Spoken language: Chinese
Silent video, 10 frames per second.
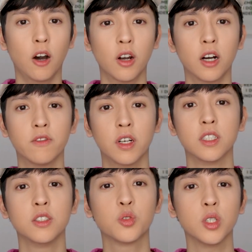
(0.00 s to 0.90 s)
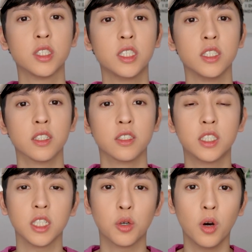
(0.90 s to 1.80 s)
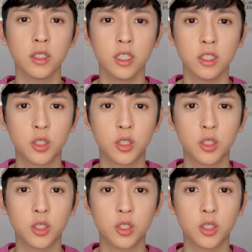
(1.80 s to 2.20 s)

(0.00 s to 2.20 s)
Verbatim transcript: 好啦，反正最近的境况呢，